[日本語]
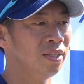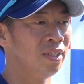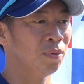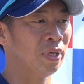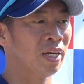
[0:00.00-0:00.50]

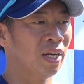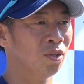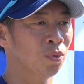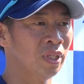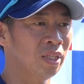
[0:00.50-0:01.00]
いけばいいか
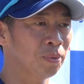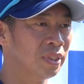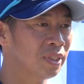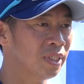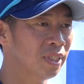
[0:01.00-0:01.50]
なと思ってやってま
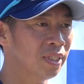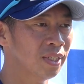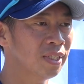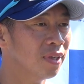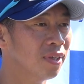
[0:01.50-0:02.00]
す。
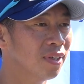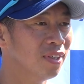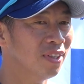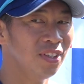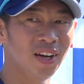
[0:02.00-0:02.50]

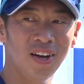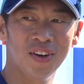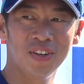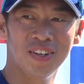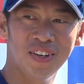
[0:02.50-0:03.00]
いや
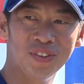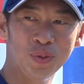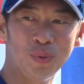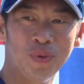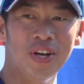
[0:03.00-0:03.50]
あ
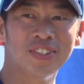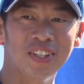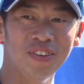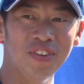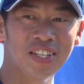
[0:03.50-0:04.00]
ると思いますけ
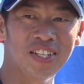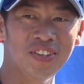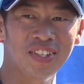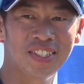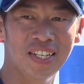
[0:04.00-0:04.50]
どあんまり気
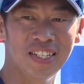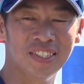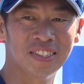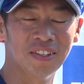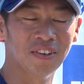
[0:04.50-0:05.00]
にはしてない
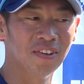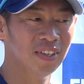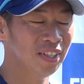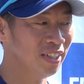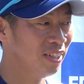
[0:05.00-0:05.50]
ですけど
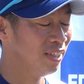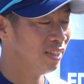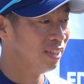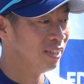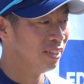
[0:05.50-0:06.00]

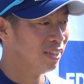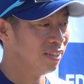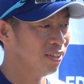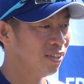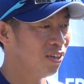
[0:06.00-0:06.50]

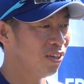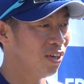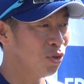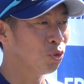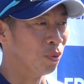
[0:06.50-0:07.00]
あ
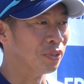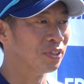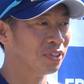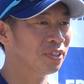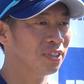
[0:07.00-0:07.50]
あると思いま
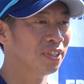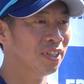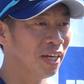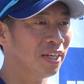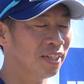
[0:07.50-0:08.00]
す。
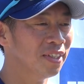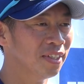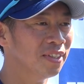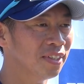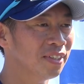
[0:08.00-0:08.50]
はい、
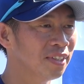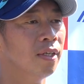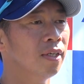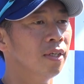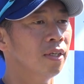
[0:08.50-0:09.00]

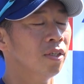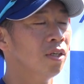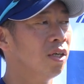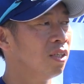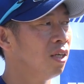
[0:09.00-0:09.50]

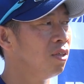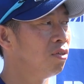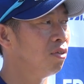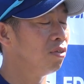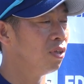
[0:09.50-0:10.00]
あ第2
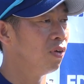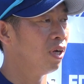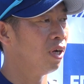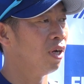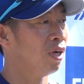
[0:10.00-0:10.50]
クールで
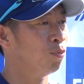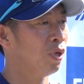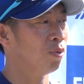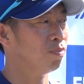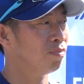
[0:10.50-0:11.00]
は、
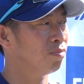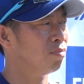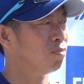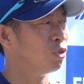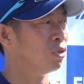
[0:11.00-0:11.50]
まあ、
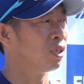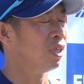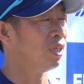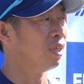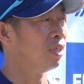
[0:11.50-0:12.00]
どうですかね、